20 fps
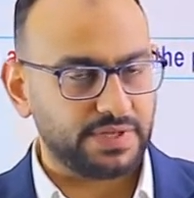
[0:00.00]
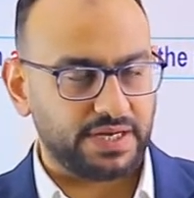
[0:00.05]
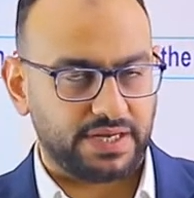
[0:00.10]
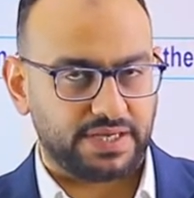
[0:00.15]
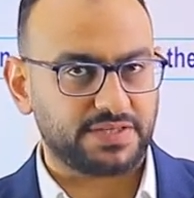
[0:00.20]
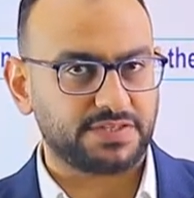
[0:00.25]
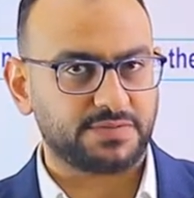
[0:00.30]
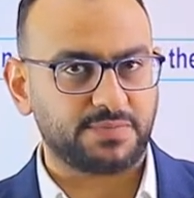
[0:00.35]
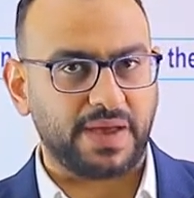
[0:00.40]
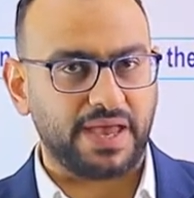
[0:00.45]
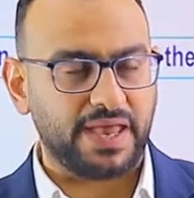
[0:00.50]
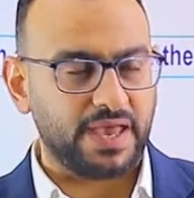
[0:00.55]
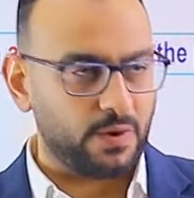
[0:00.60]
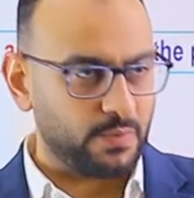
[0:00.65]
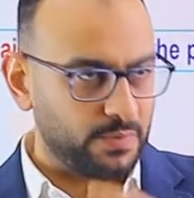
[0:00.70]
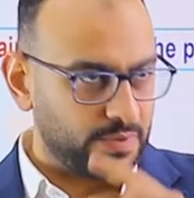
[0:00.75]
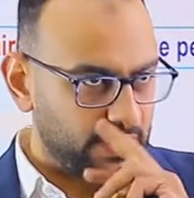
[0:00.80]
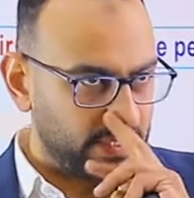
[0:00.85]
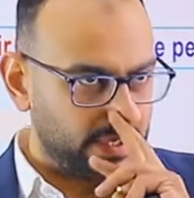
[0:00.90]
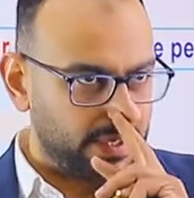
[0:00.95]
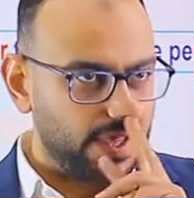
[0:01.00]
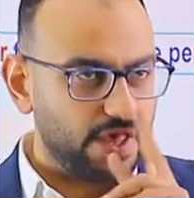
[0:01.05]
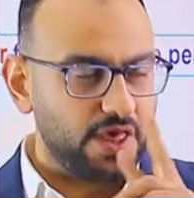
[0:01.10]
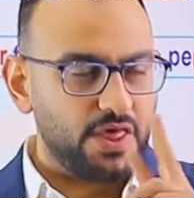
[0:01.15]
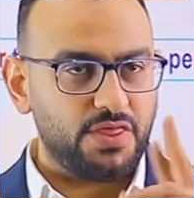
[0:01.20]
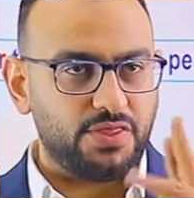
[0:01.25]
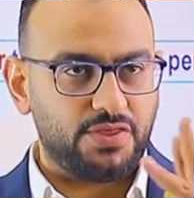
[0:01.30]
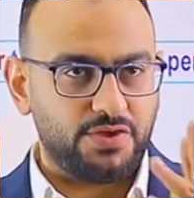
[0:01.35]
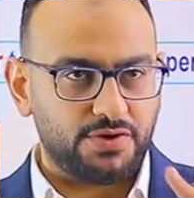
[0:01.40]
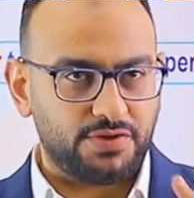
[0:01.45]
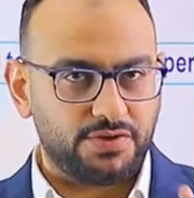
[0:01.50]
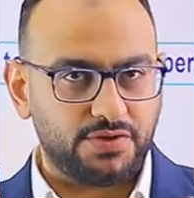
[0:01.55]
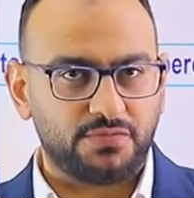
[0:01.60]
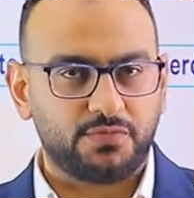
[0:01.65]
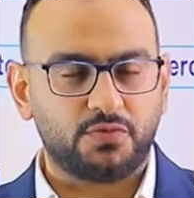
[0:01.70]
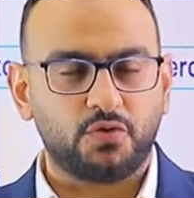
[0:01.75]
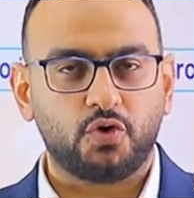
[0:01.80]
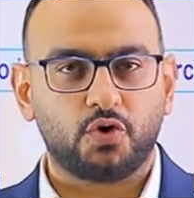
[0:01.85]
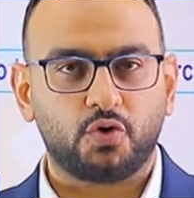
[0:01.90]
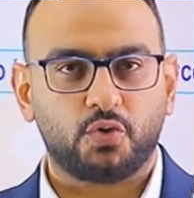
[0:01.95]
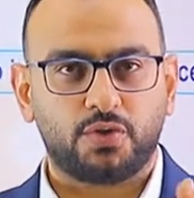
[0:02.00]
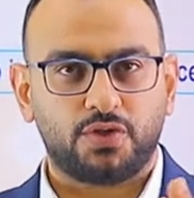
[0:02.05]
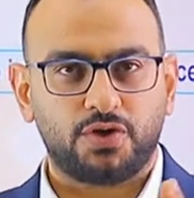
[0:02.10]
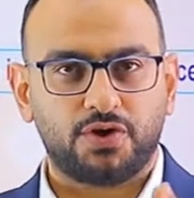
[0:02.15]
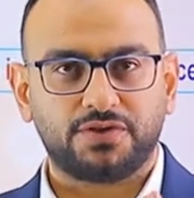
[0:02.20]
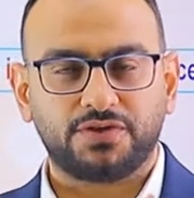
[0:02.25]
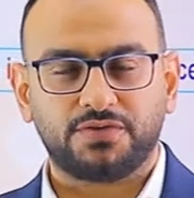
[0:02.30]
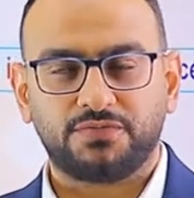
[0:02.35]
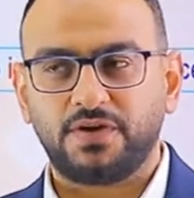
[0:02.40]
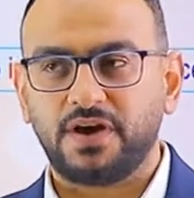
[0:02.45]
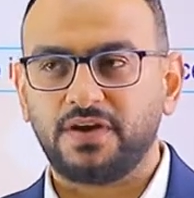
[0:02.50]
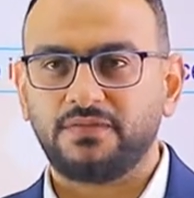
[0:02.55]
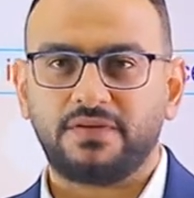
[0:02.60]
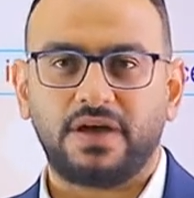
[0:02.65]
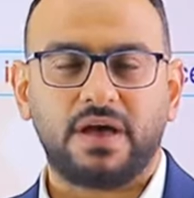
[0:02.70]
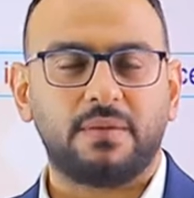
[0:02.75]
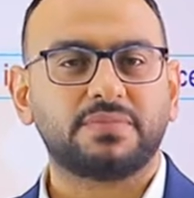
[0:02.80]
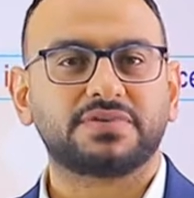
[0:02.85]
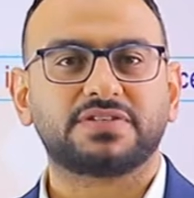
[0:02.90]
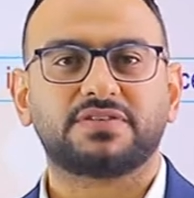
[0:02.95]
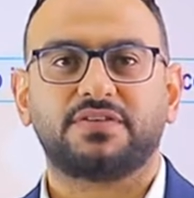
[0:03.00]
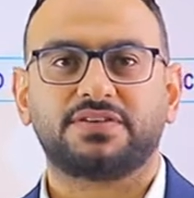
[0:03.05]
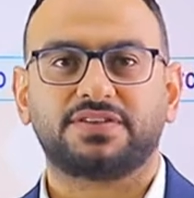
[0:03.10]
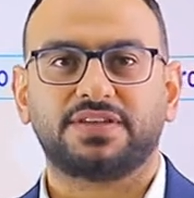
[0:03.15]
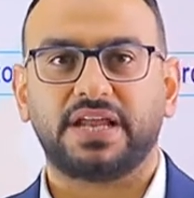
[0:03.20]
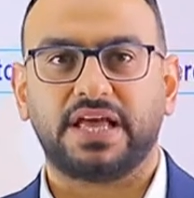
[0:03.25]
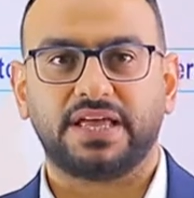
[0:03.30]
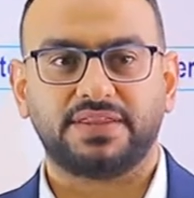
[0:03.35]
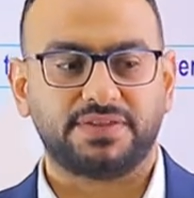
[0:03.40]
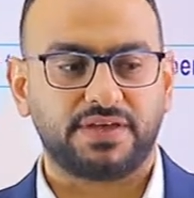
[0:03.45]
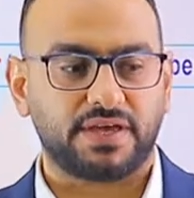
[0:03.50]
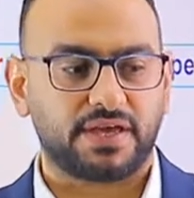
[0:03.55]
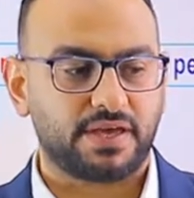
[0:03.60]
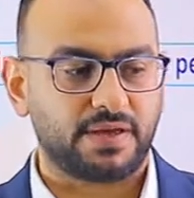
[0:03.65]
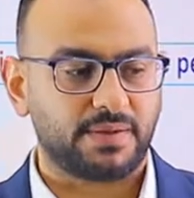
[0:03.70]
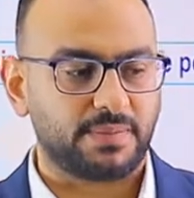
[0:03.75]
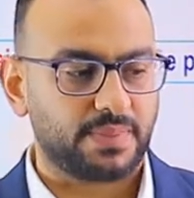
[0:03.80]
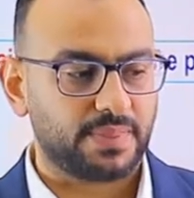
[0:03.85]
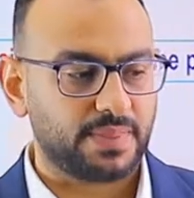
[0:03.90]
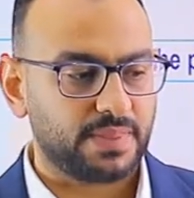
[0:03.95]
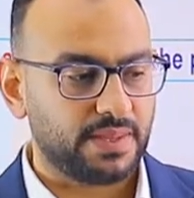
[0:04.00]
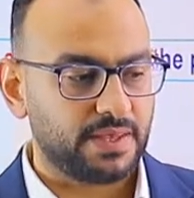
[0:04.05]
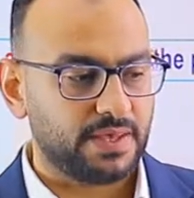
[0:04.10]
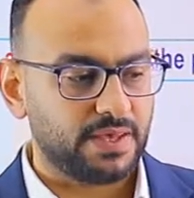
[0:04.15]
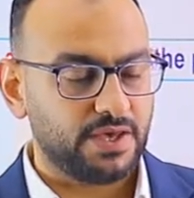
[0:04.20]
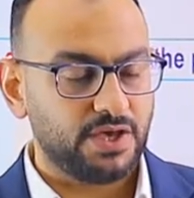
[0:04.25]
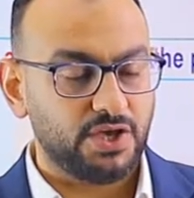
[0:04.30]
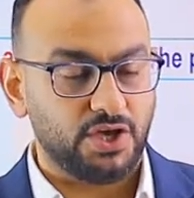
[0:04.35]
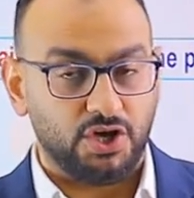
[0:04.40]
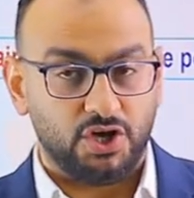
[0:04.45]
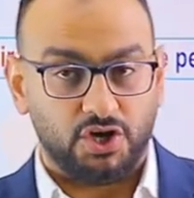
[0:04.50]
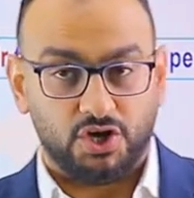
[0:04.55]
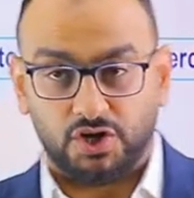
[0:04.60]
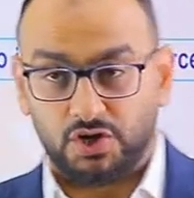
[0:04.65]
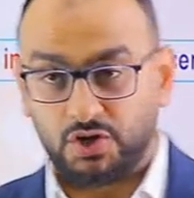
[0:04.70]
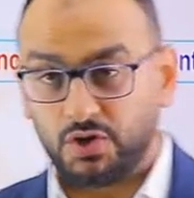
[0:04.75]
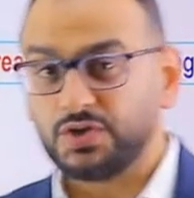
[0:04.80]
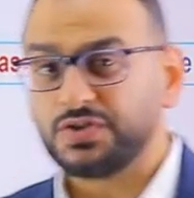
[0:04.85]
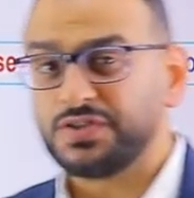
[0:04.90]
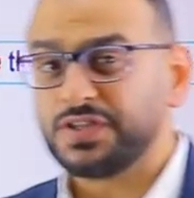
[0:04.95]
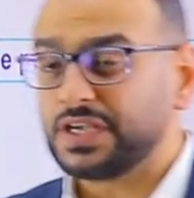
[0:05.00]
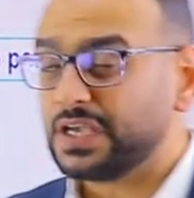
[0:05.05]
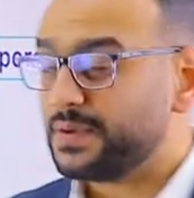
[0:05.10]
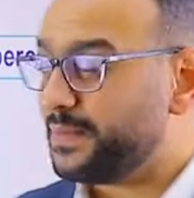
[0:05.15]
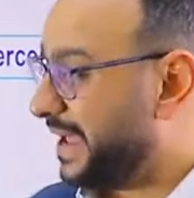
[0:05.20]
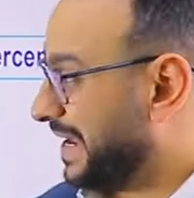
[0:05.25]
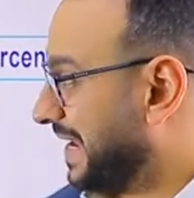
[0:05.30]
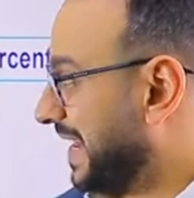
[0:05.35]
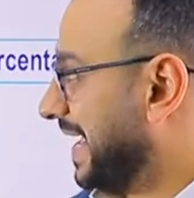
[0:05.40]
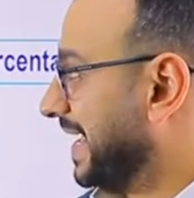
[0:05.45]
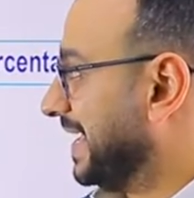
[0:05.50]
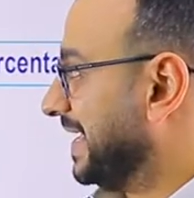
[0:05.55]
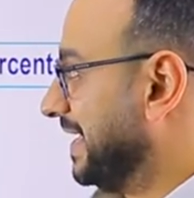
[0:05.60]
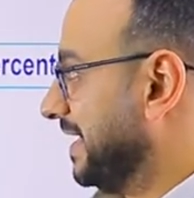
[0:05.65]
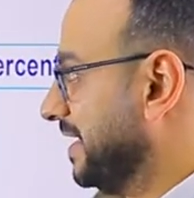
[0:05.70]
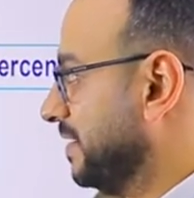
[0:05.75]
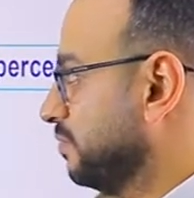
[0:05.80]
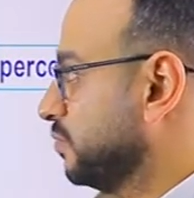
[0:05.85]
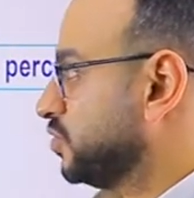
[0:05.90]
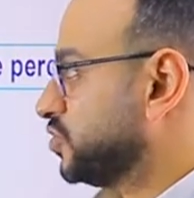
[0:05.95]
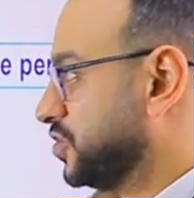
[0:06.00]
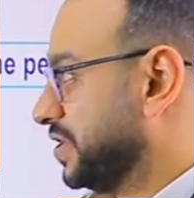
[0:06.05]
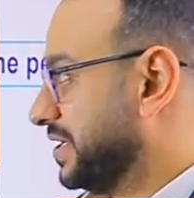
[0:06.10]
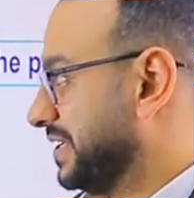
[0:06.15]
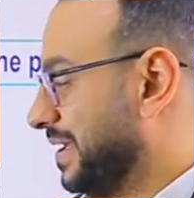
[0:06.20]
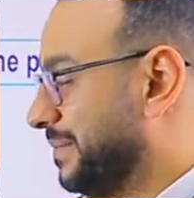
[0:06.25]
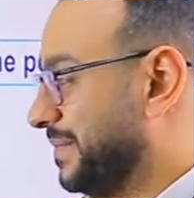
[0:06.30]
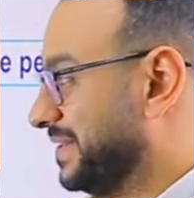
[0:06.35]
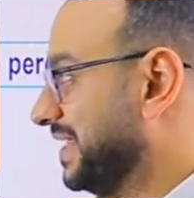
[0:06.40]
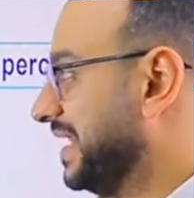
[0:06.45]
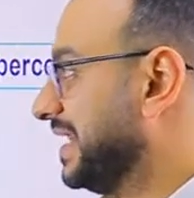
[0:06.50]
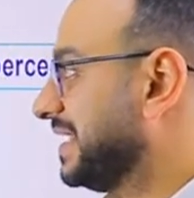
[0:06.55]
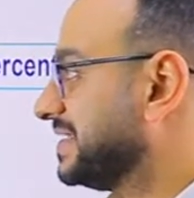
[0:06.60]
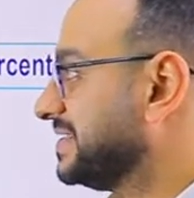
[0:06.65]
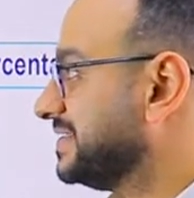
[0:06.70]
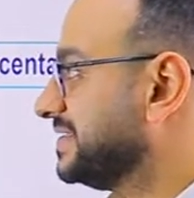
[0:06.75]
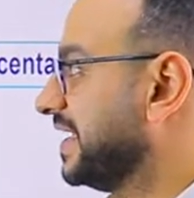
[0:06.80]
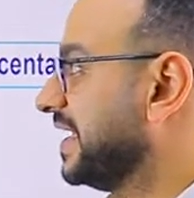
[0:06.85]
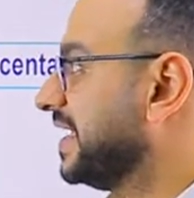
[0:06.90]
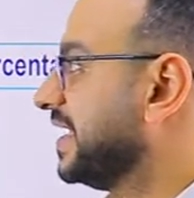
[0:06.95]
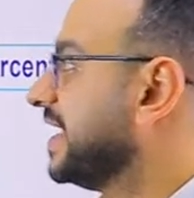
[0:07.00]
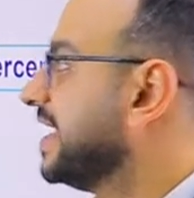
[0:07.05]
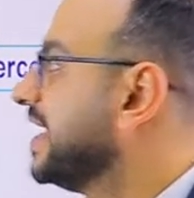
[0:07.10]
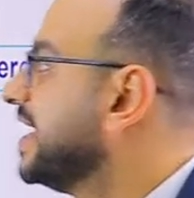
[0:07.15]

ركز معايا قوي 34 و 35 اهم صفحتين عندك الروستنج معناها ايه بص انا عملتها لك ازاي